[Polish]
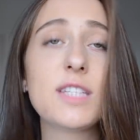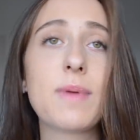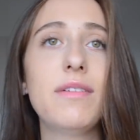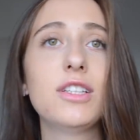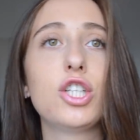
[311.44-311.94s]

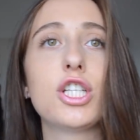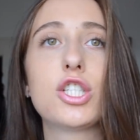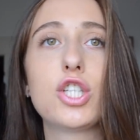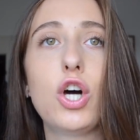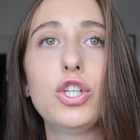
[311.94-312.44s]
sprawa to
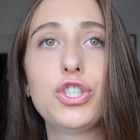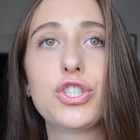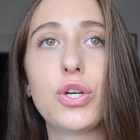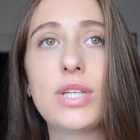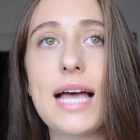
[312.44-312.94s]
jest coś,
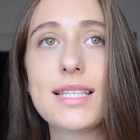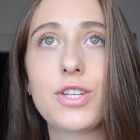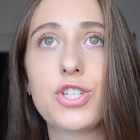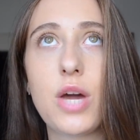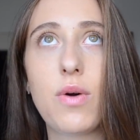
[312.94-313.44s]
co ja
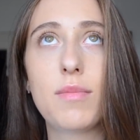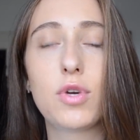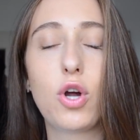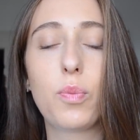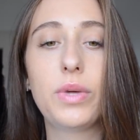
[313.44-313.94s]
zaczęłam
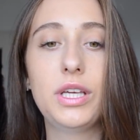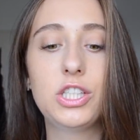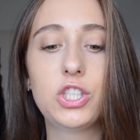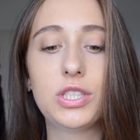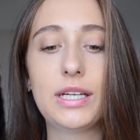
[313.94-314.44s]

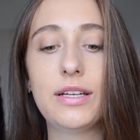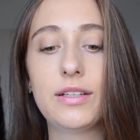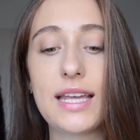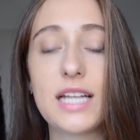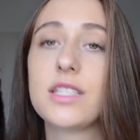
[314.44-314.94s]
robić e,
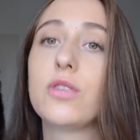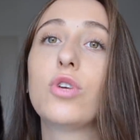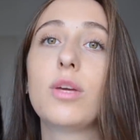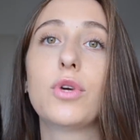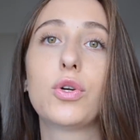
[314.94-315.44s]
teraz na
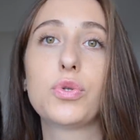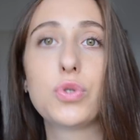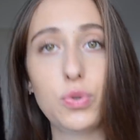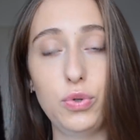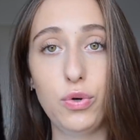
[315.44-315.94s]
drugim roku
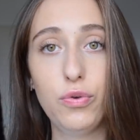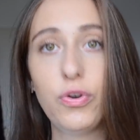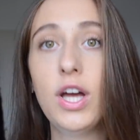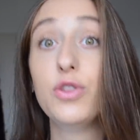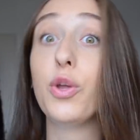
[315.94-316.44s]
studiów,
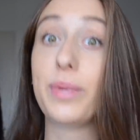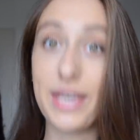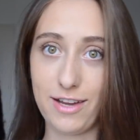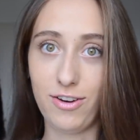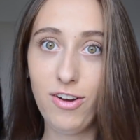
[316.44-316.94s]

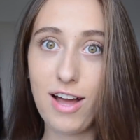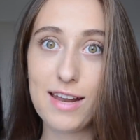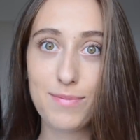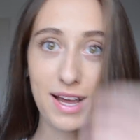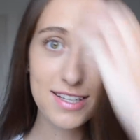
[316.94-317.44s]
dopiero,
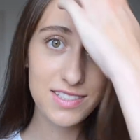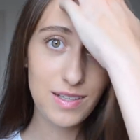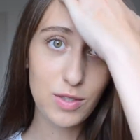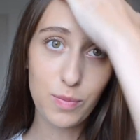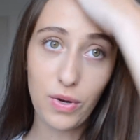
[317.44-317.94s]
ale bardzo
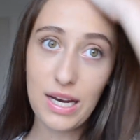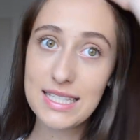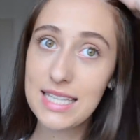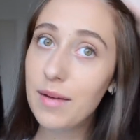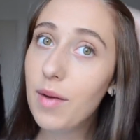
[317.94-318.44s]
Wam to
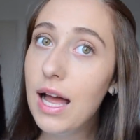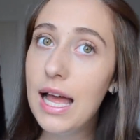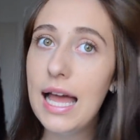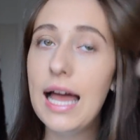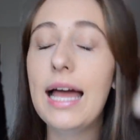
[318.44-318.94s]
polecam
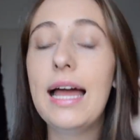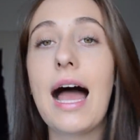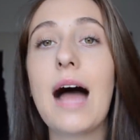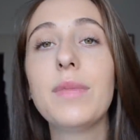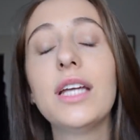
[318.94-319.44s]
e,
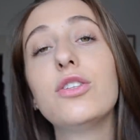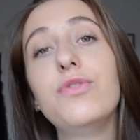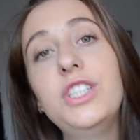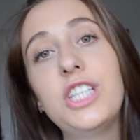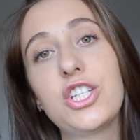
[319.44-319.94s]
a
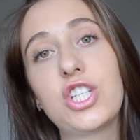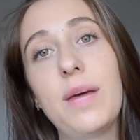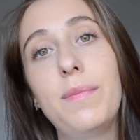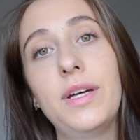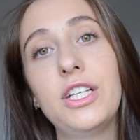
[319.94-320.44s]
mianowicie,
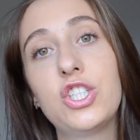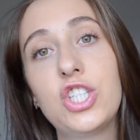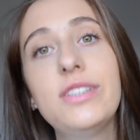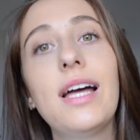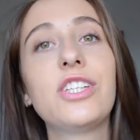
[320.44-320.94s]
żeby
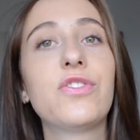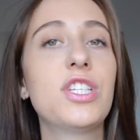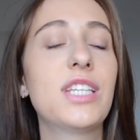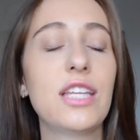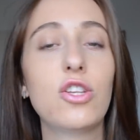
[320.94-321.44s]
czytać
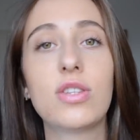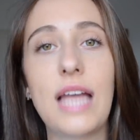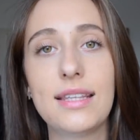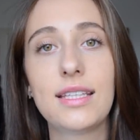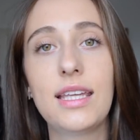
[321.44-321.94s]
wszystkie
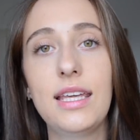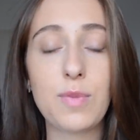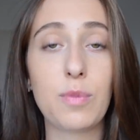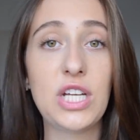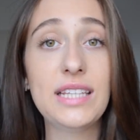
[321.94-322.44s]
notatki
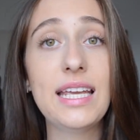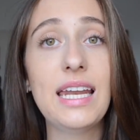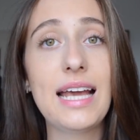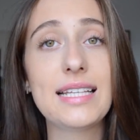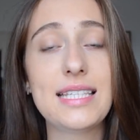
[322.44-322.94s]
poprzedniej
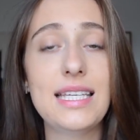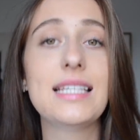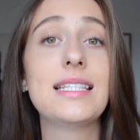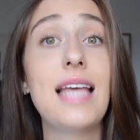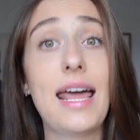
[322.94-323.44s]
lekcji
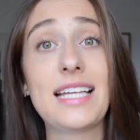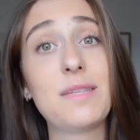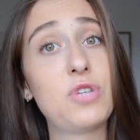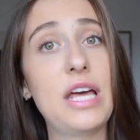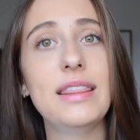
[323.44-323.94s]
zaraz
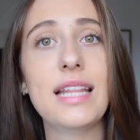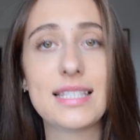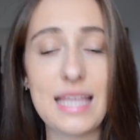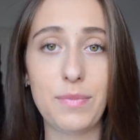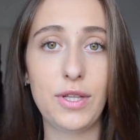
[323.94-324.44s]
przed
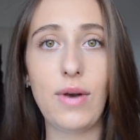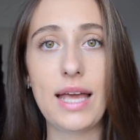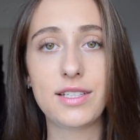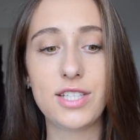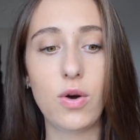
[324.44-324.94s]
następną
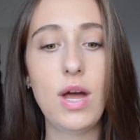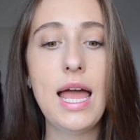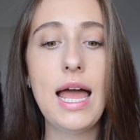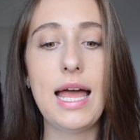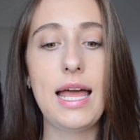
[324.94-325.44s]
lekcją.
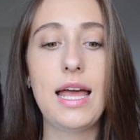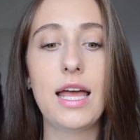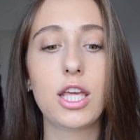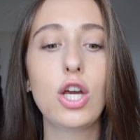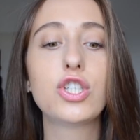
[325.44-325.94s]
E,
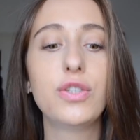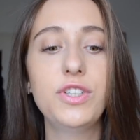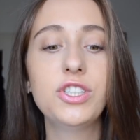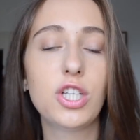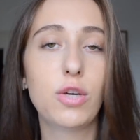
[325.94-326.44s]
I
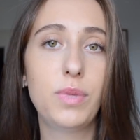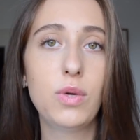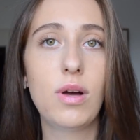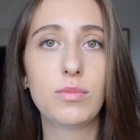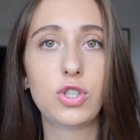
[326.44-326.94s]
oczywiście
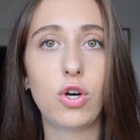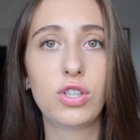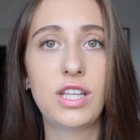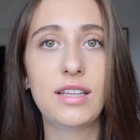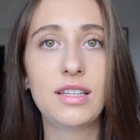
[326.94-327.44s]
robiłam to,
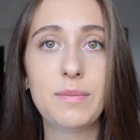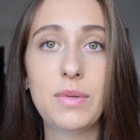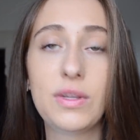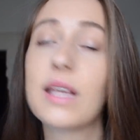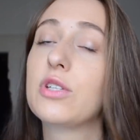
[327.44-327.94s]
kiedy
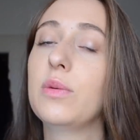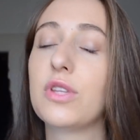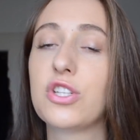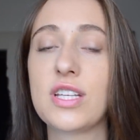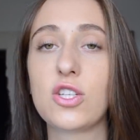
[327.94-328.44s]
były takie
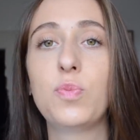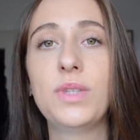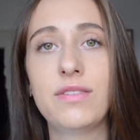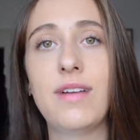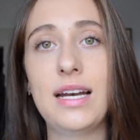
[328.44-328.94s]
przedmioty, że nas
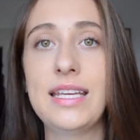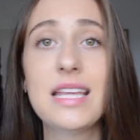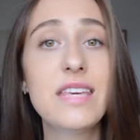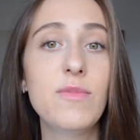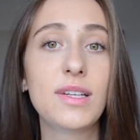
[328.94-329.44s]
odpytywali. Ja
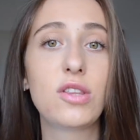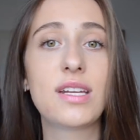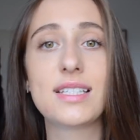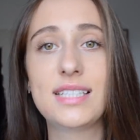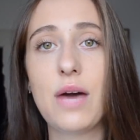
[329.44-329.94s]
nie wiem, jak to
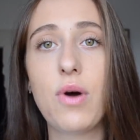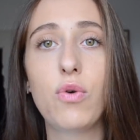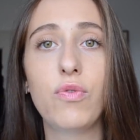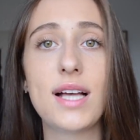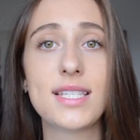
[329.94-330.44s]
teraz działa
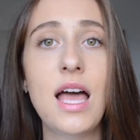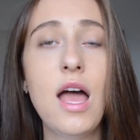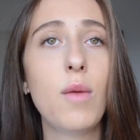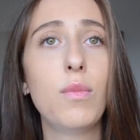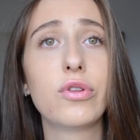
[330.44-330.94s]
u Was,
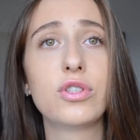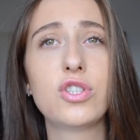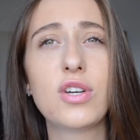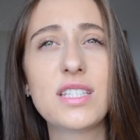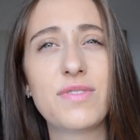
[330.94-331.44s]
bo
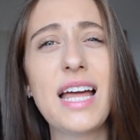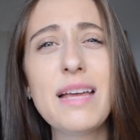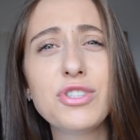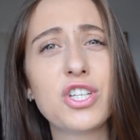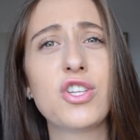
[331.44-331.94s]
coraz,
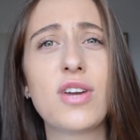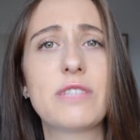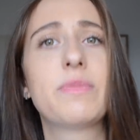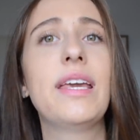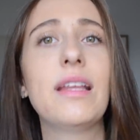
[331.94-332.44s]
wydaje mi się, że
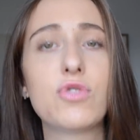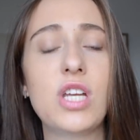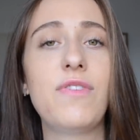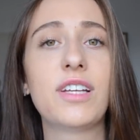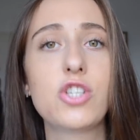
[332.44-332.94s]
coraz mniej
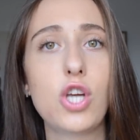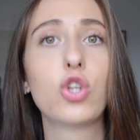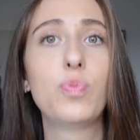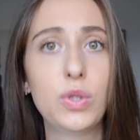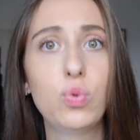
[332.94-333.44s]
nauczyciele faktycznie
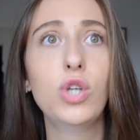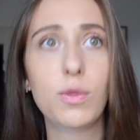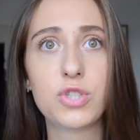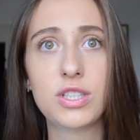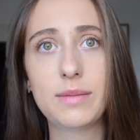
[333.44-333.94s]

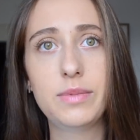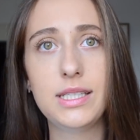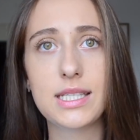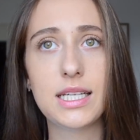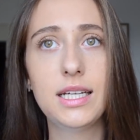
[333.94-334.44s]
odpytują przy
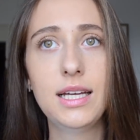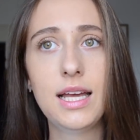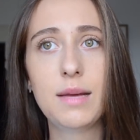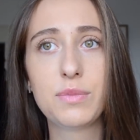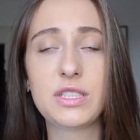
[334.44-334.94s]
tablicy.
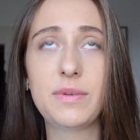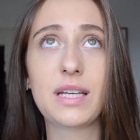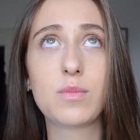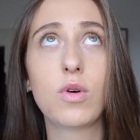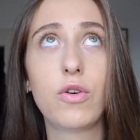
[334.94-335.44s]
Przynajmniej
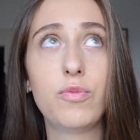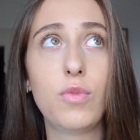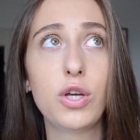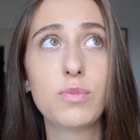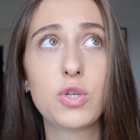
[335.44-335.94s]
tak było w
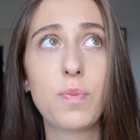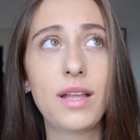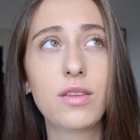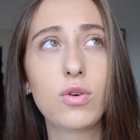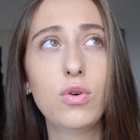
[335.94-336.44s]
moim
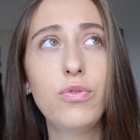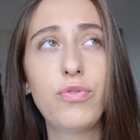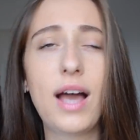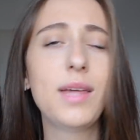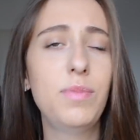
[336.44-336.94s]
przypadku.
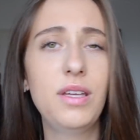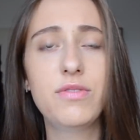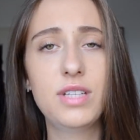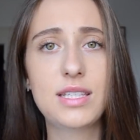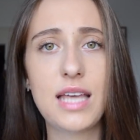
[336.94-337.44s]
W IB
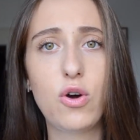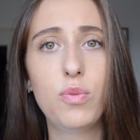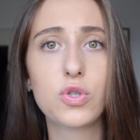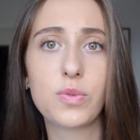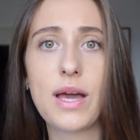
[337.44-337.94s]
w
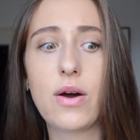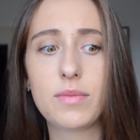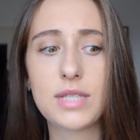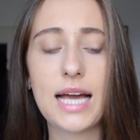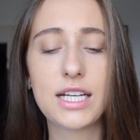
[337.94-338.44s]
liceum już
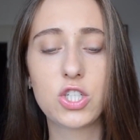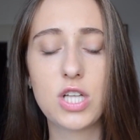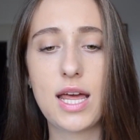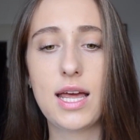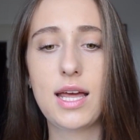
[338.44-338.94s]
miałam tak, że